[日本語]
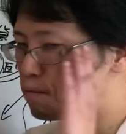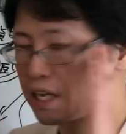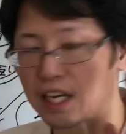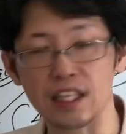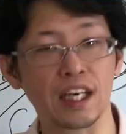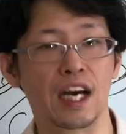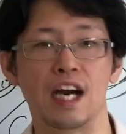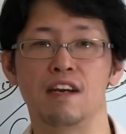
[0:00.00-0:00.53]
見
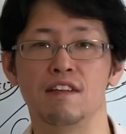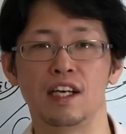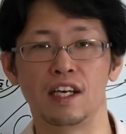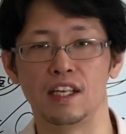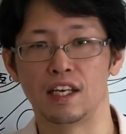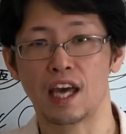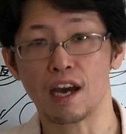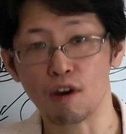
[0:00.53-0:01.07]
方変えるだ
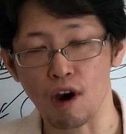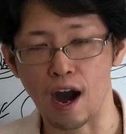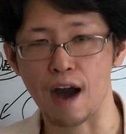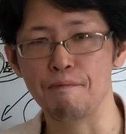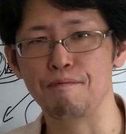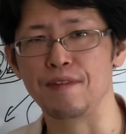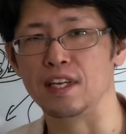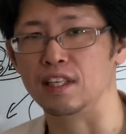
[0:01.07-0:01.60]
けで結構
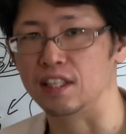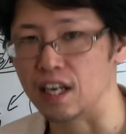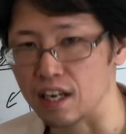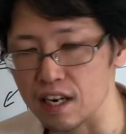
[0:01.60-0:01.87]
ハッピーにな